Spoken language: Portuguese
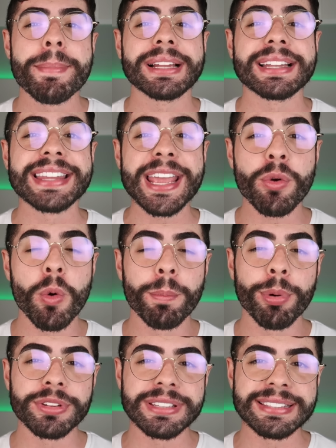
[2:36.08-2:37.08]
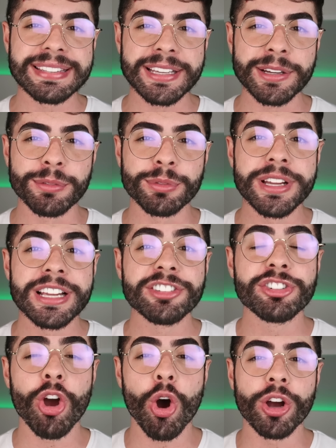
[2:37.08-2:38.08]
pela decomposição
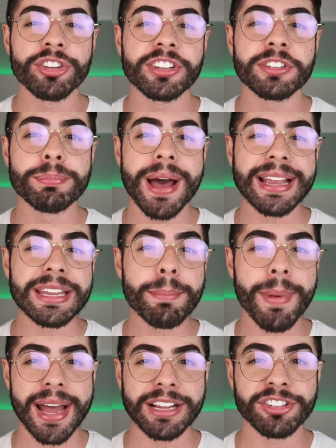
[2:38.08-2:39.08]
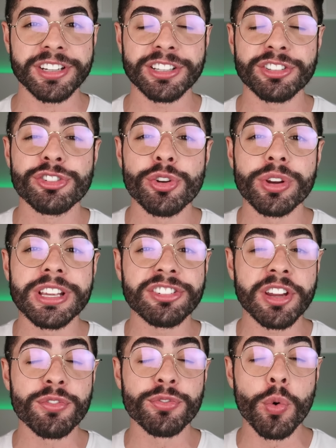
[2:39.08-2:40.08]
de rochas magmáticas de
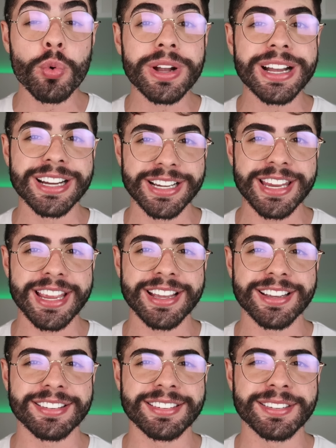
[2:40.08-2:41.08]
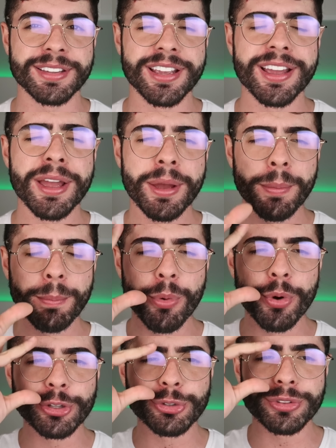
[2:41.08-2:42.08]
origem vulcânicas.
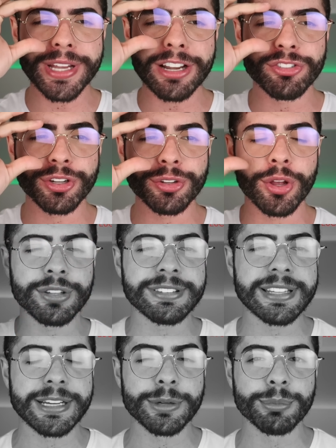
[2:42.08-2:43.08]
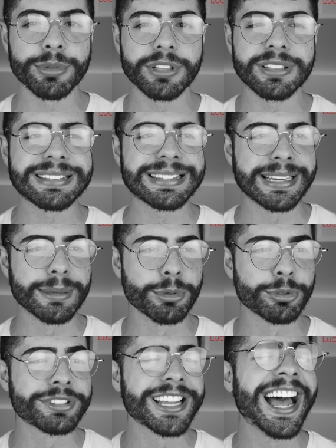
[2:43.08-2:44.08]
Muito nerd que nós
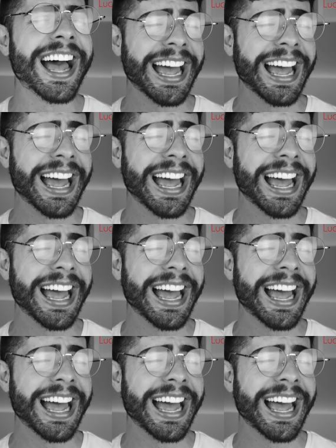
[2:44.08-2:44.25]
somos.